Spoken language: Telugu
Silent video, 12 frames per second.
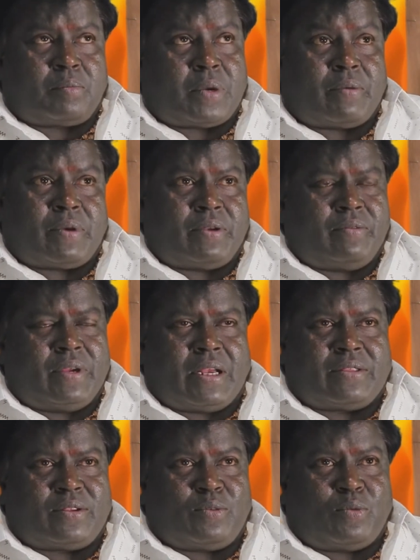పవన్
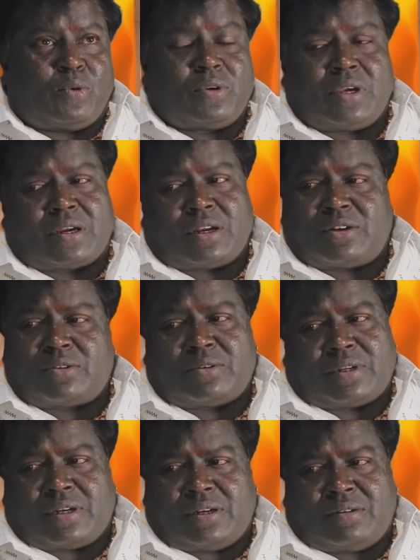వీళ్ళందరూ ఓన్గా
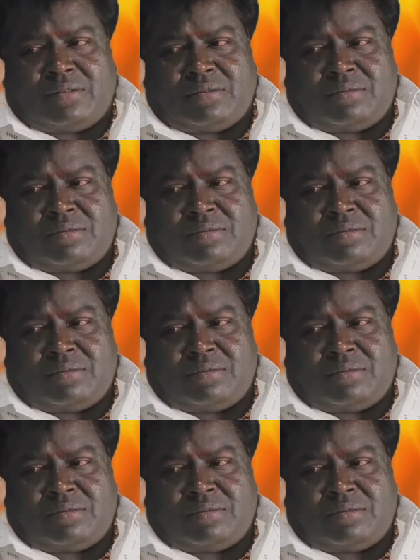కట్టుకుంటారండి